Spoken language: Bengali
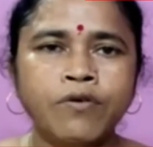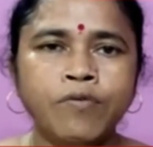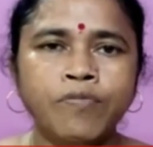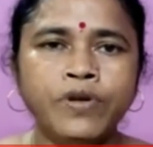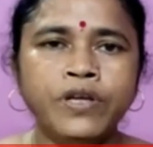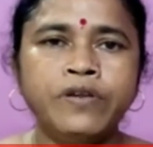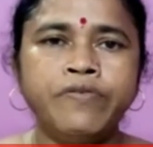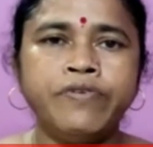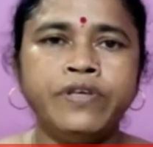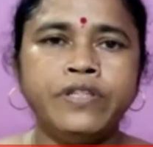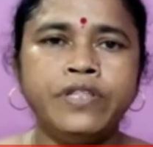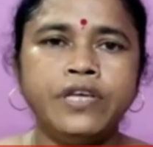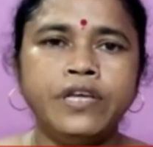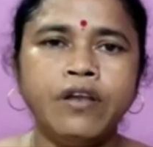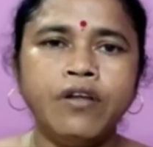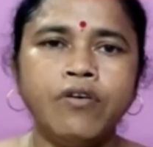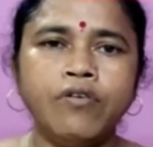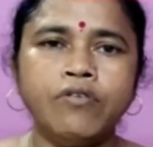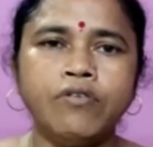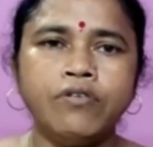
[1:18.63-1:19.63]
কোভিড বিধি
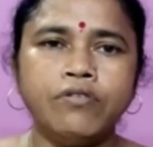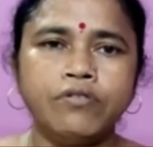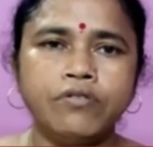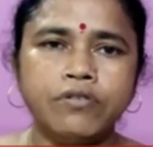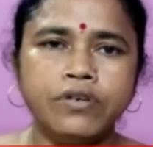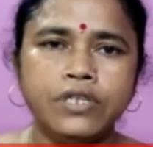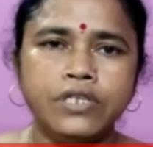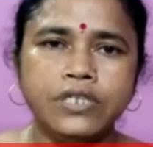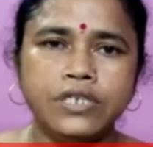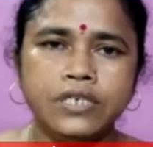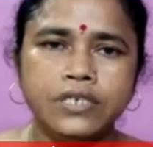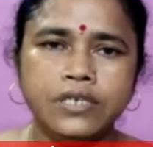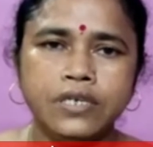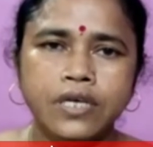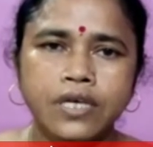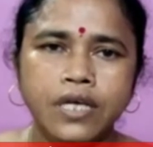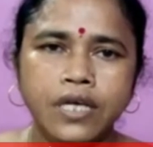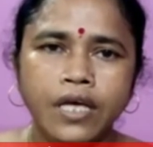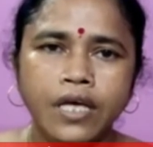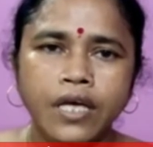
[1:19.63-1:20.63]
লঙ্ঘন করেছি
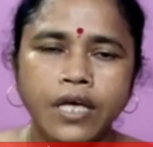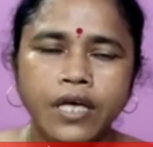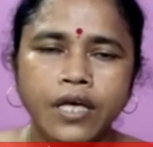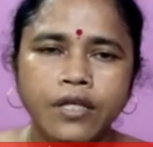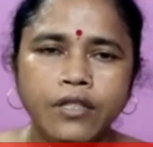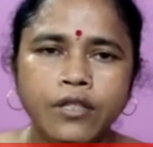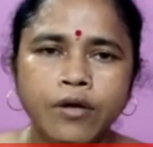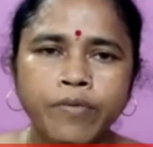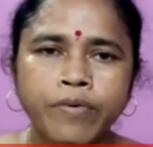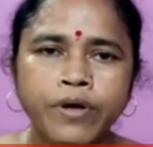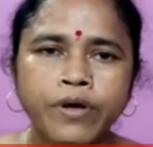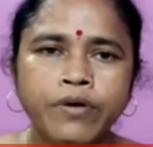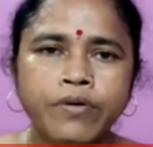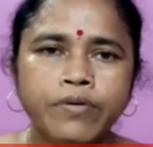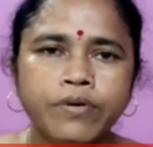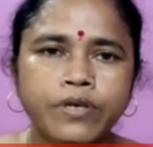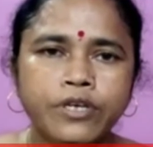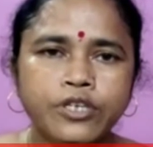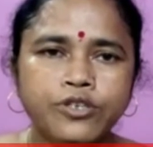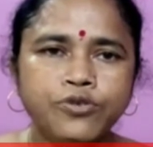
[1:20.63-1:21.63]
তবে
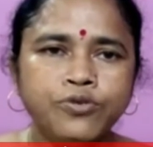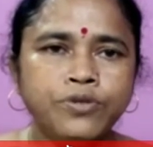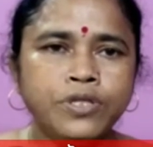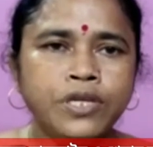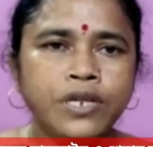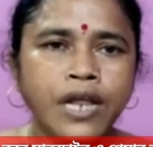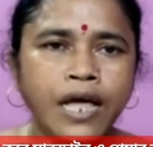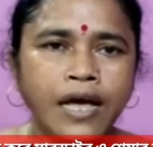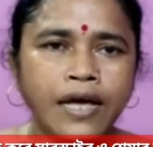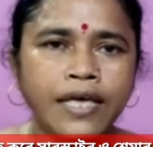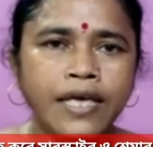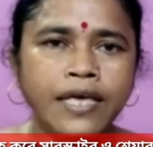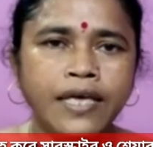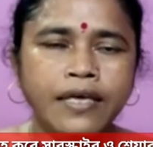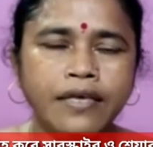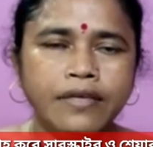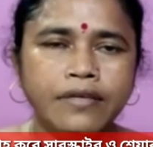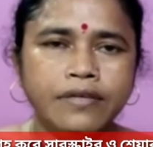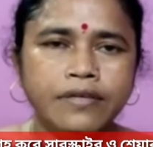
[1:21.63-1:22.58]
কিছুদিন আগে